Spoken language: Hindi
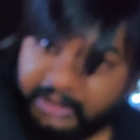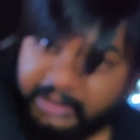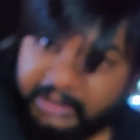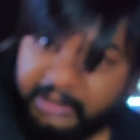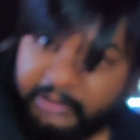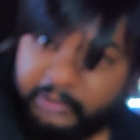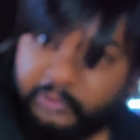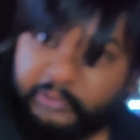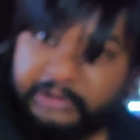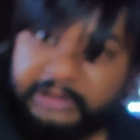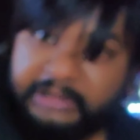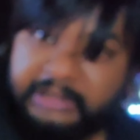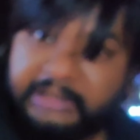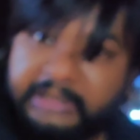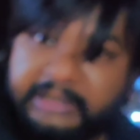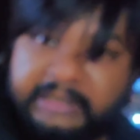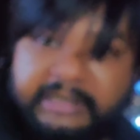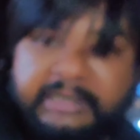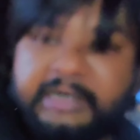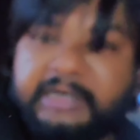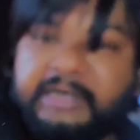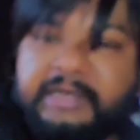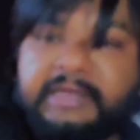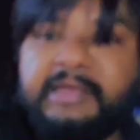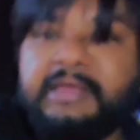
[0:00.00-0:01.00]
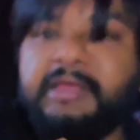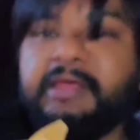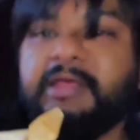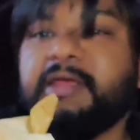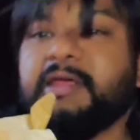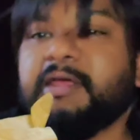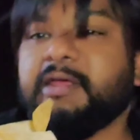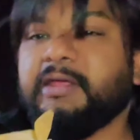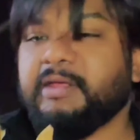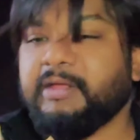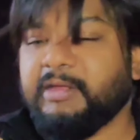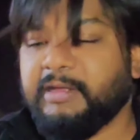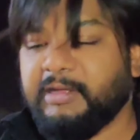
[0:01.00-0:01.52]
ज़्यादा लोडेड लग रहा है
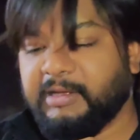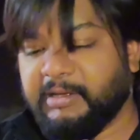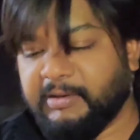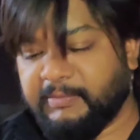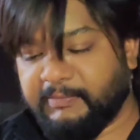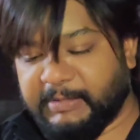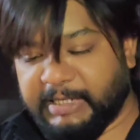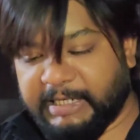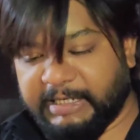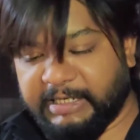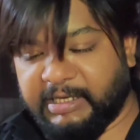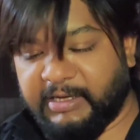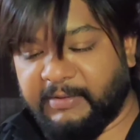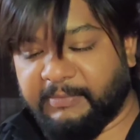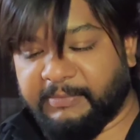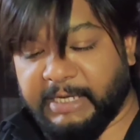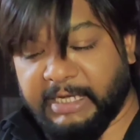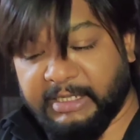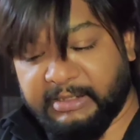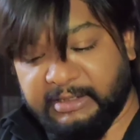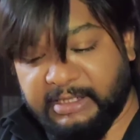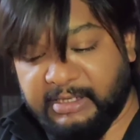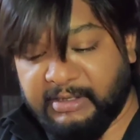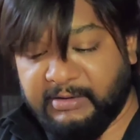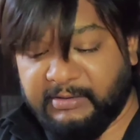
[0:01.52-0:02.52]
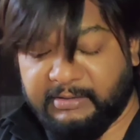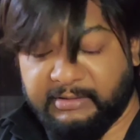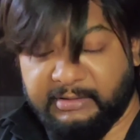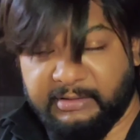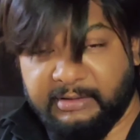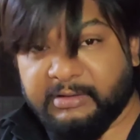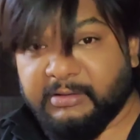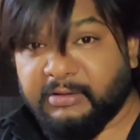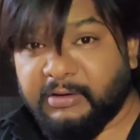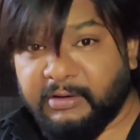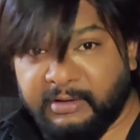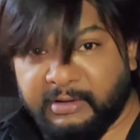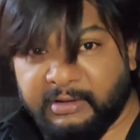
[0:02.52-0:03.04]
बाकी अब खाते
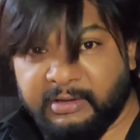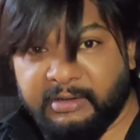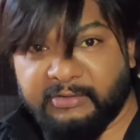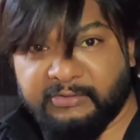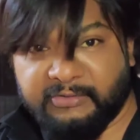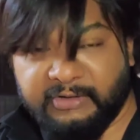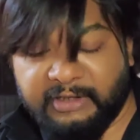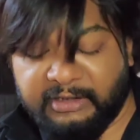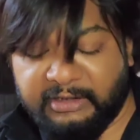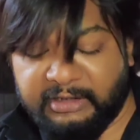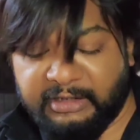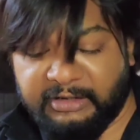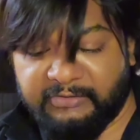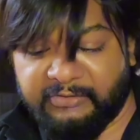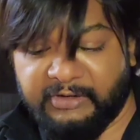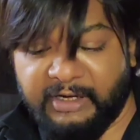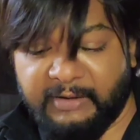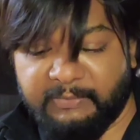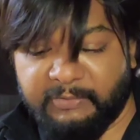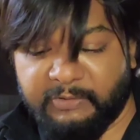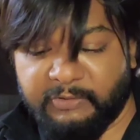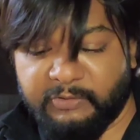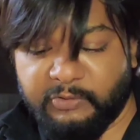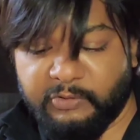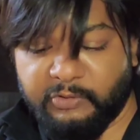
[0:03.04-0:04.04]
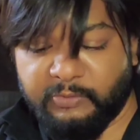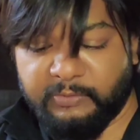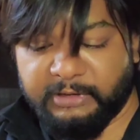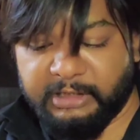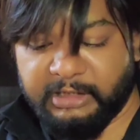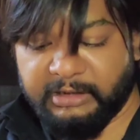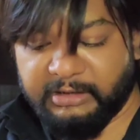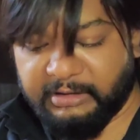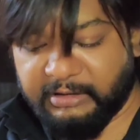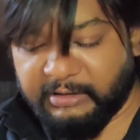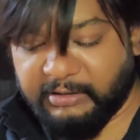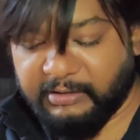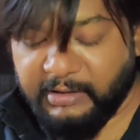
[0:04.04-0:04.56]
हैं और इसका टेस्ट आप लोगों को
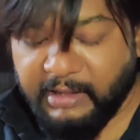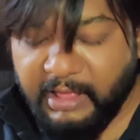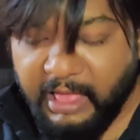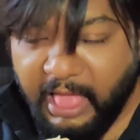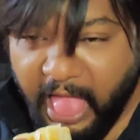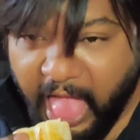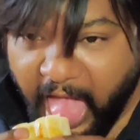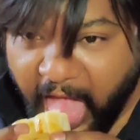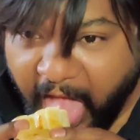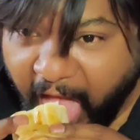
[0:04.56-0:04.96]
बताते हैं